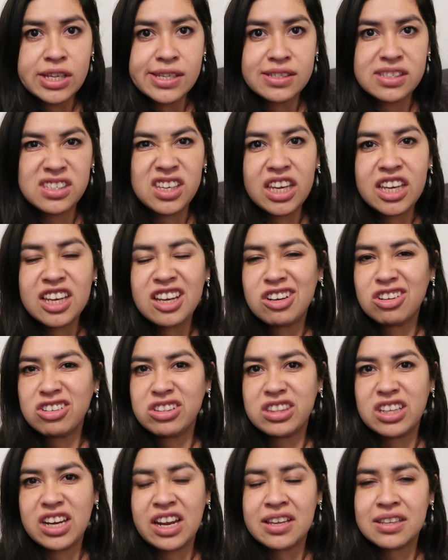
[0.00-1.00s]

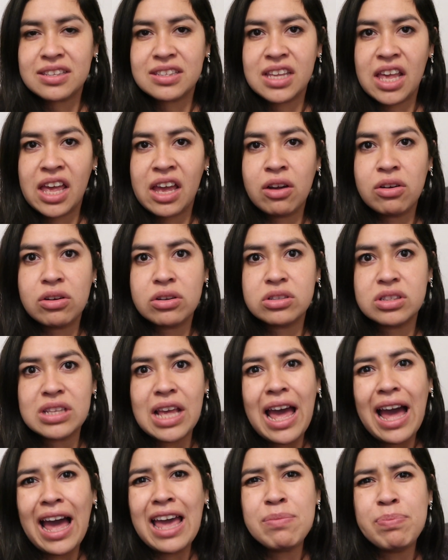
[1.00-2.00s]
5, 3 euros.
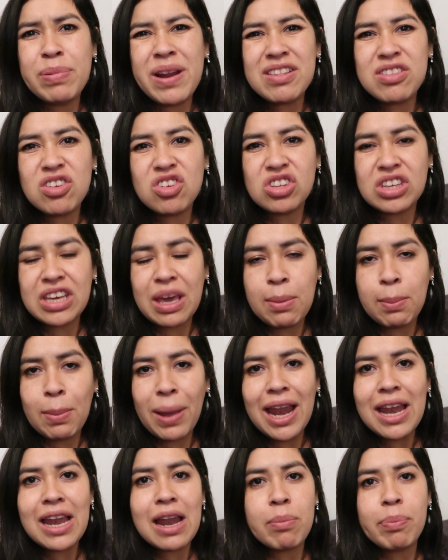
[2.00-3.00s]
Hay precios que
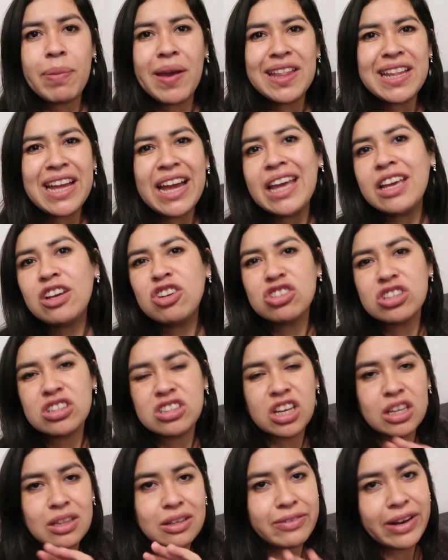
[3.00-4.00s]
valen la pena, hay cosas
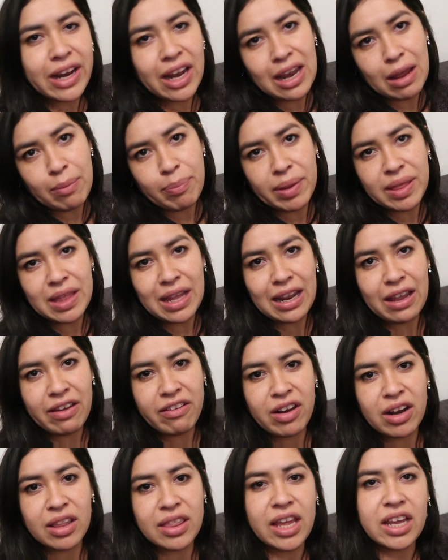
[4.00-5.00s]
que no valen la pena, la
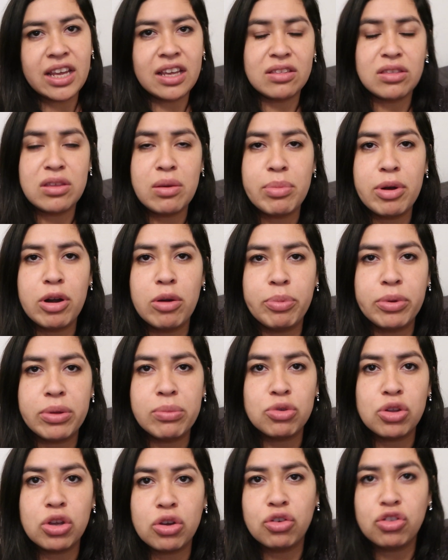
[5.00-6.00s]
verdad, que siempre lo
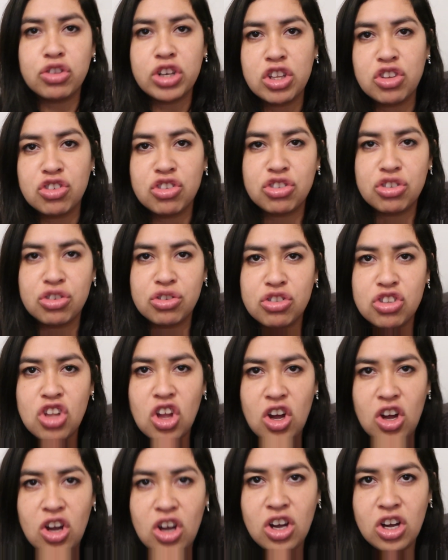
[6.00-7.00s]
podemos encontrar nosotros
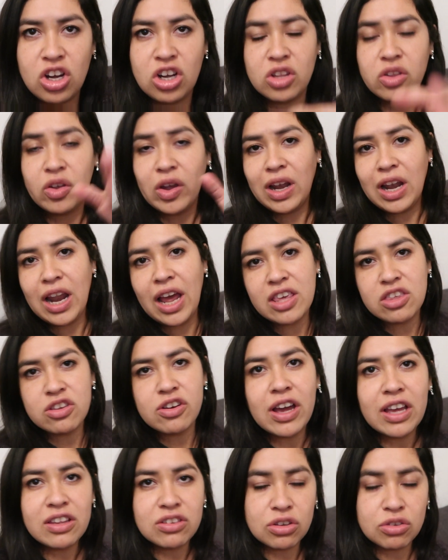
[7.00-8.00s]
todo el año
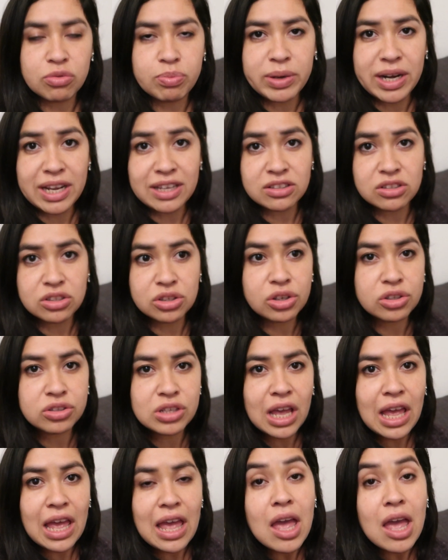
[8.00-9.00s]
a estos precios.